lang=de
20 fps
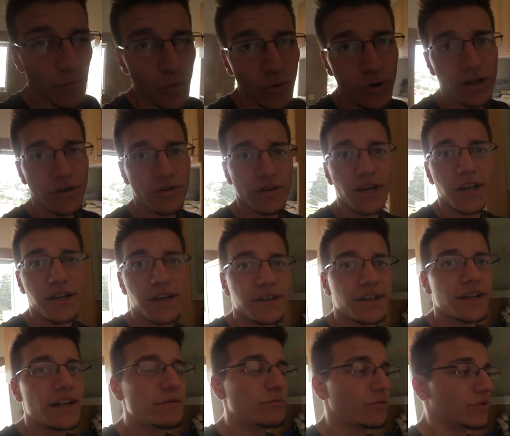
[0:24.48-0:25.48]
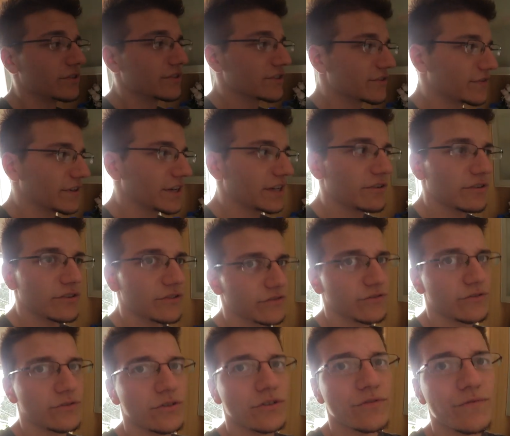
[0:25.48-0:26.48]
Monat oder anderthalb oder zwei oder
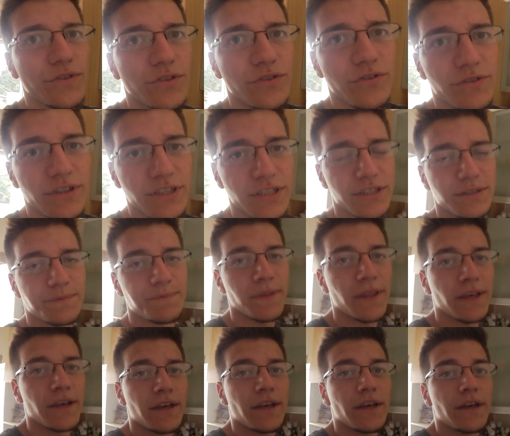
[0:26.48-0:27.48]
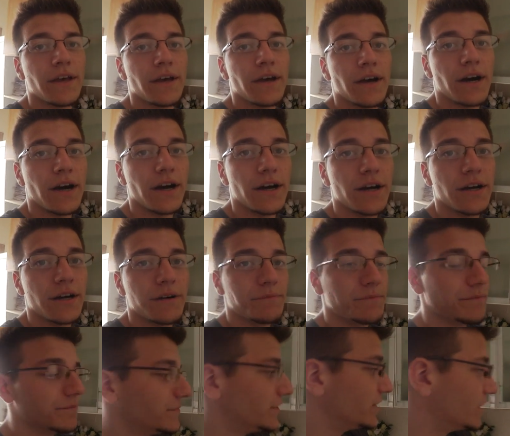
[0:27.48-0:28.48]
so, irgendwie sowas.
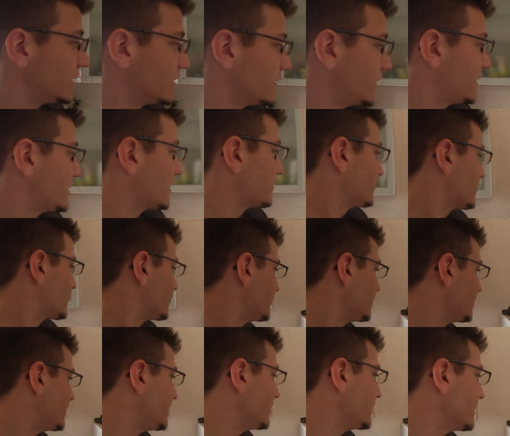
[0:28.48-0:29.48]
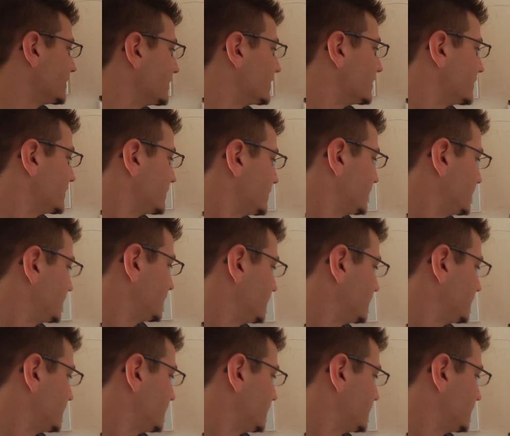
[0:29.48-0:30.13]
Ähm, ja, ich habe natürlich hier, ne,